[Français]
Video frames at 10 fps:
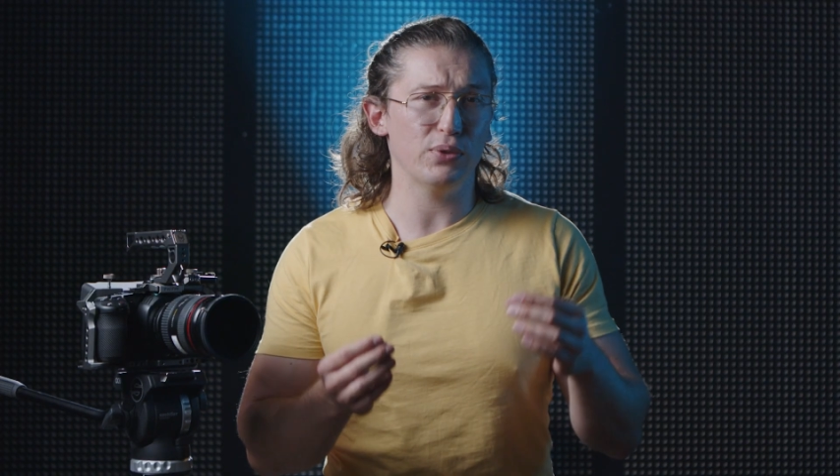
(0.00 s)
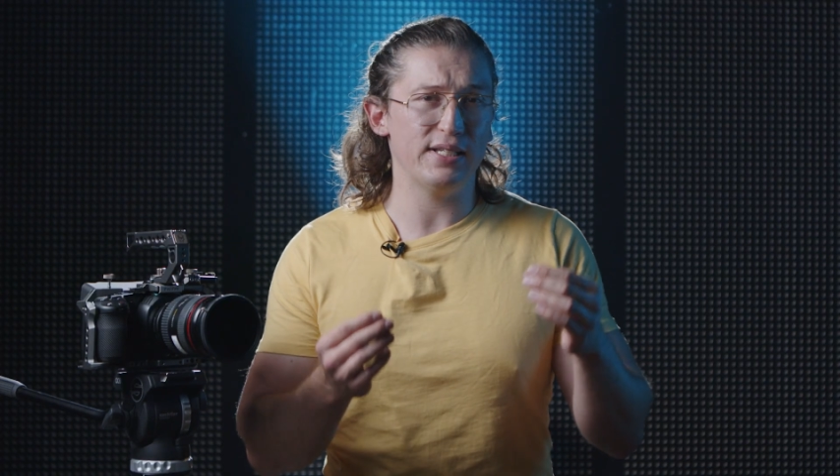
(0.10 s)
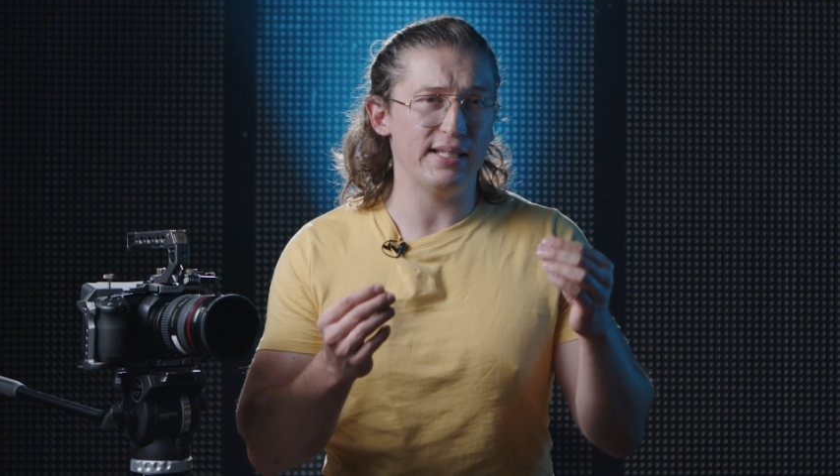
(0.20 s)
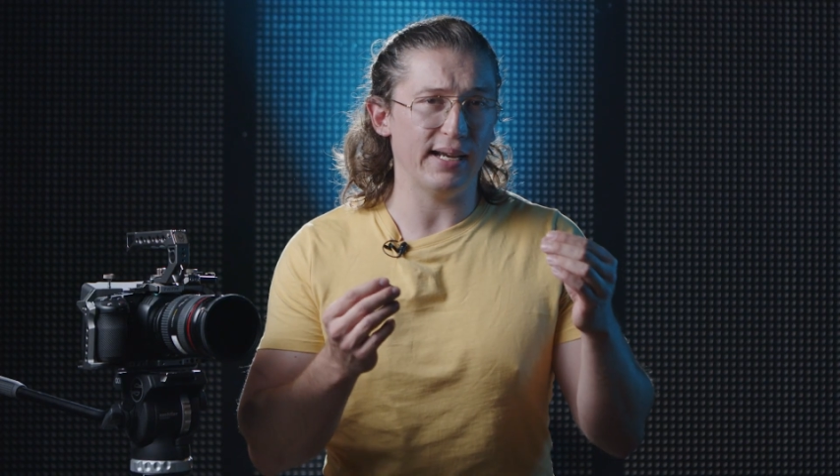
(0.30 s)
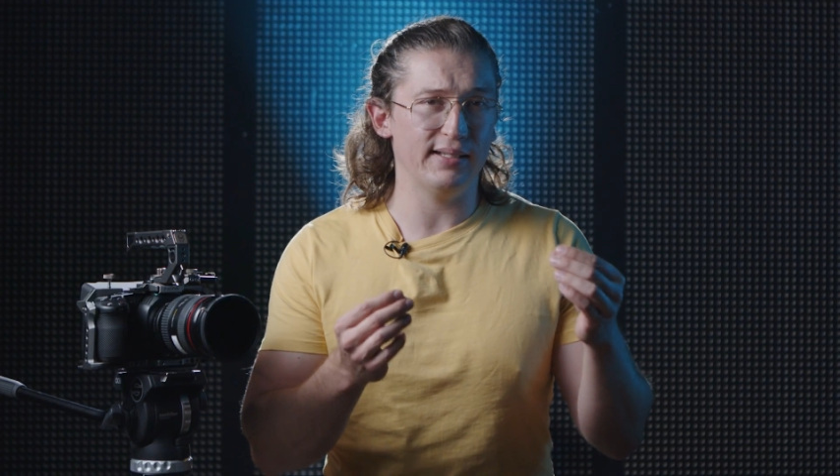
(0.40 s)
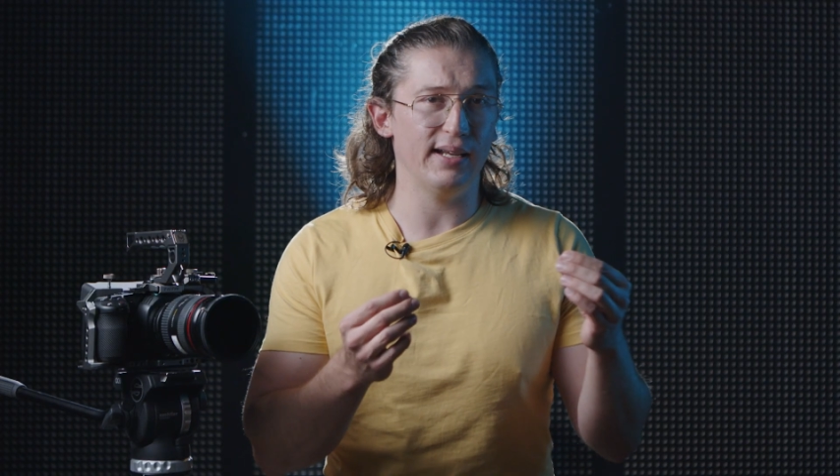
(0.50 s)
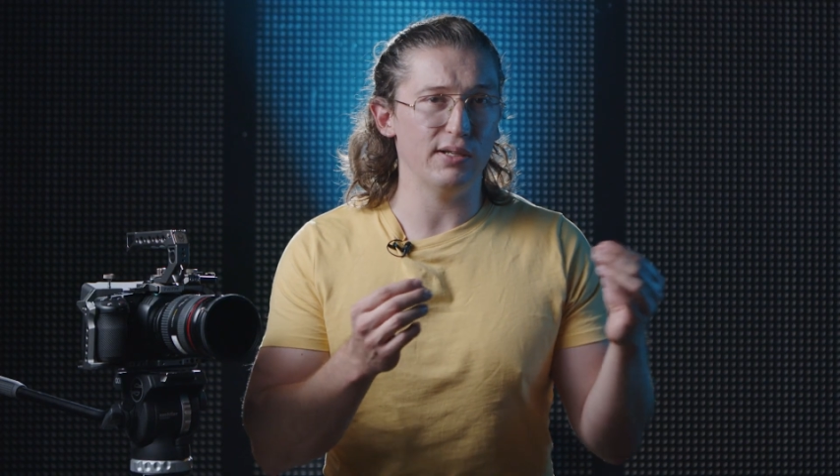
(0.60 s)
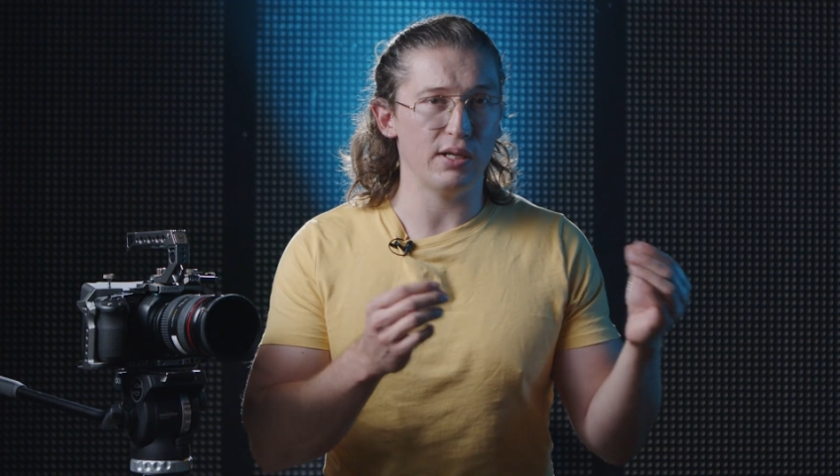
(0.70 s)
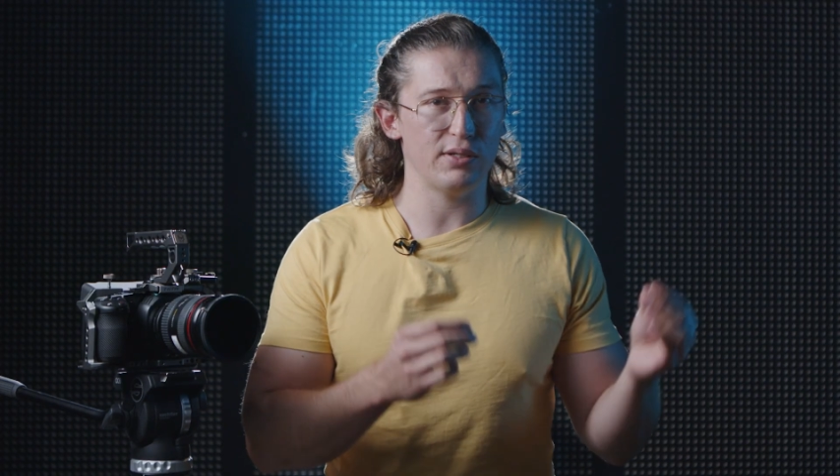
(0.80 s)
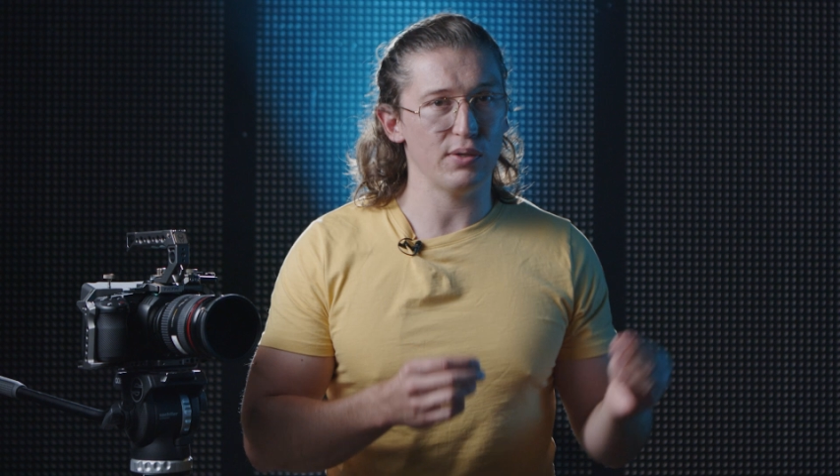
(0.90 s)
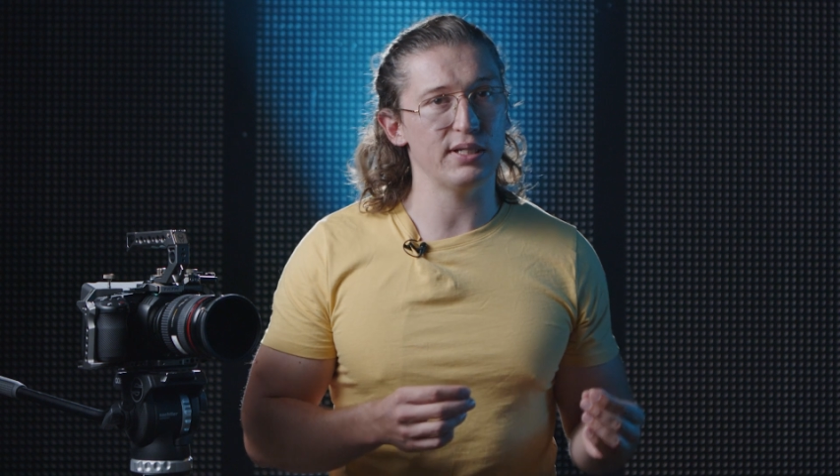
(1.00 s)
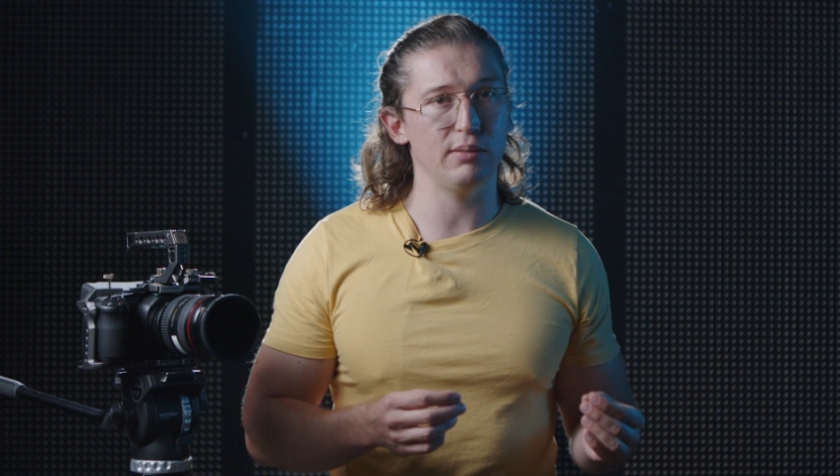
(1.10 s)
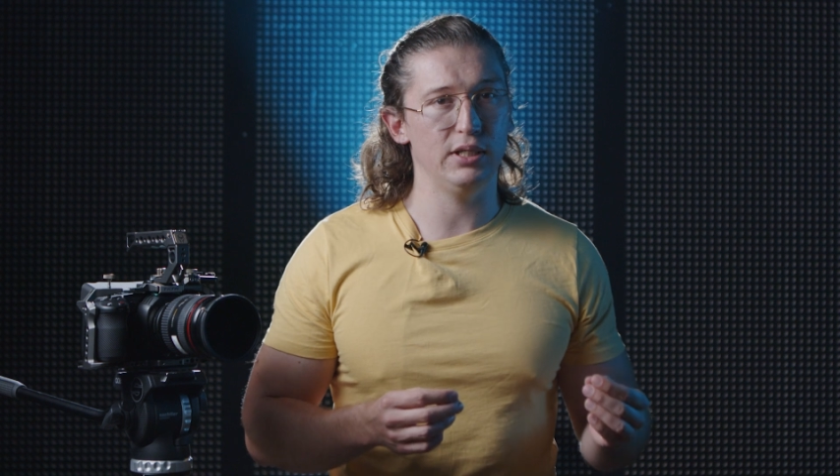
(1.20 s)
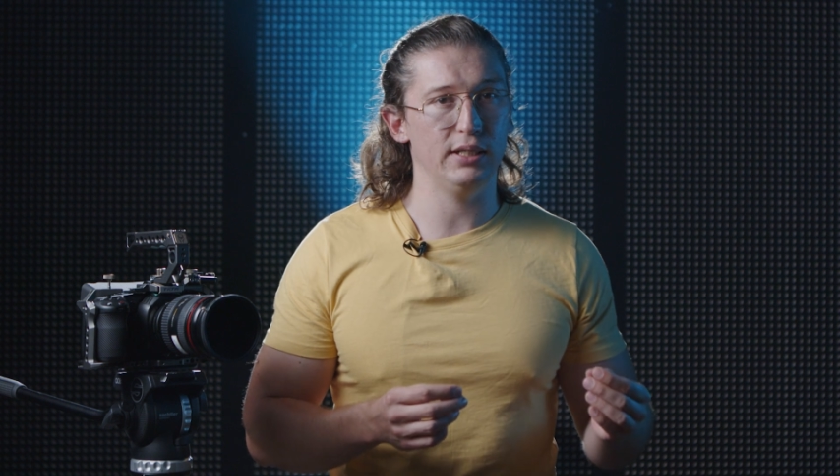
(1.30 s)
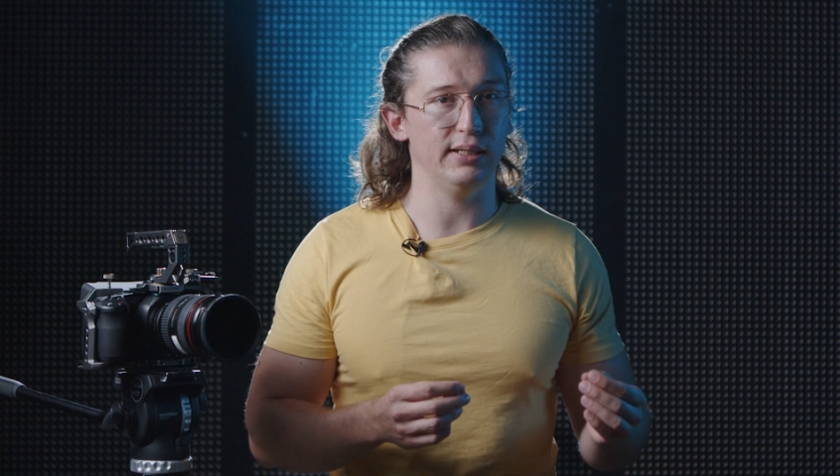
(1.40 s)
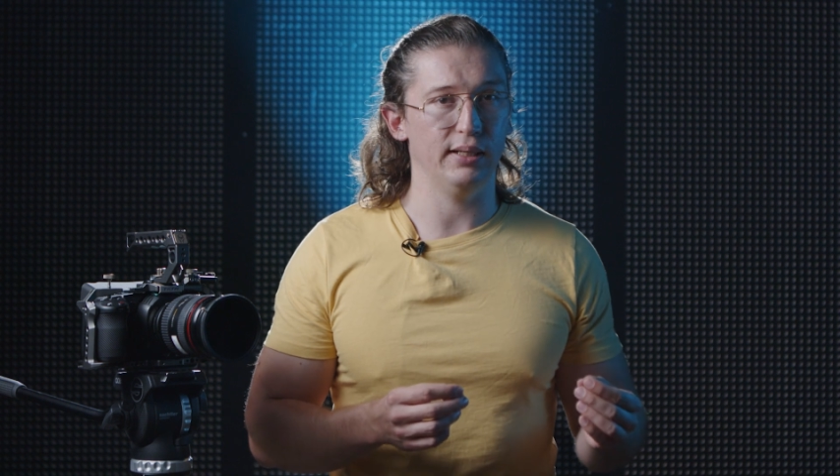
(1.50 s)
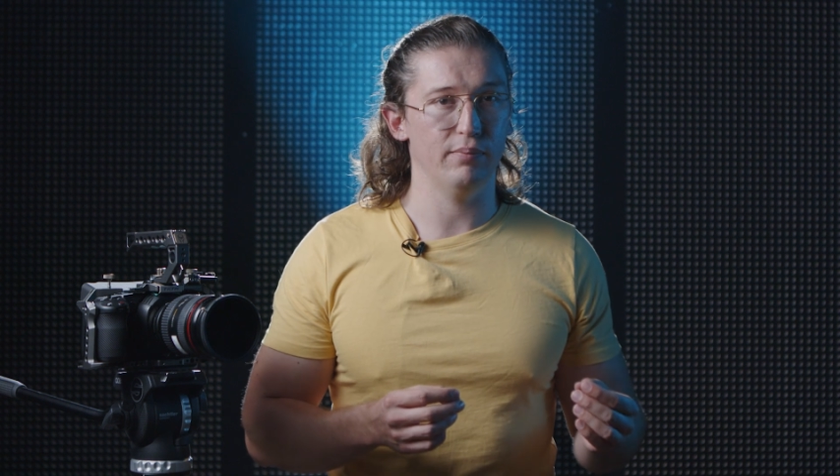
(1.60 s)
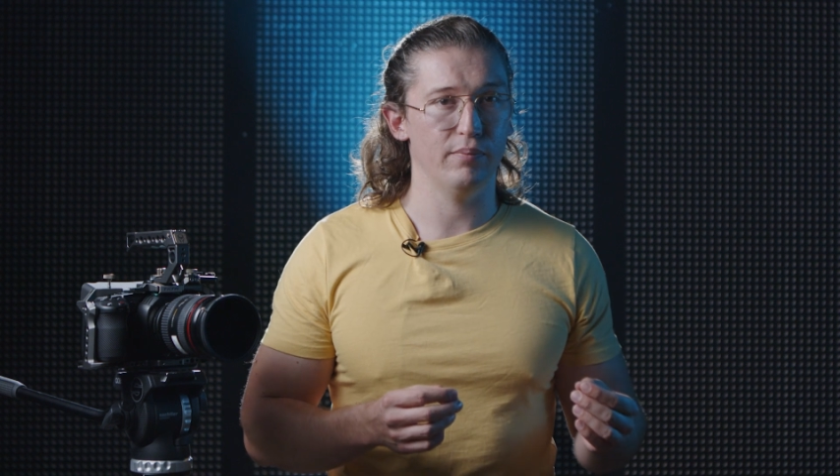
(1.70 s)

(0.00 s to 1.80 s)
ont une certaine sensibilité.